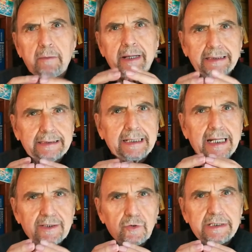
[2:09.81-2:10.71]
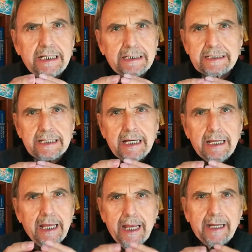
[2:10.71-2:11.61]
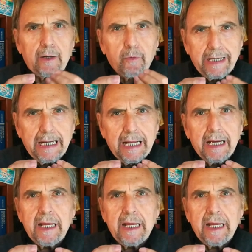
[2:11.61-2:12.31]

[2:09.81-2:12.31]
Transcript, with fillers: ma in realtà la sostanza era quella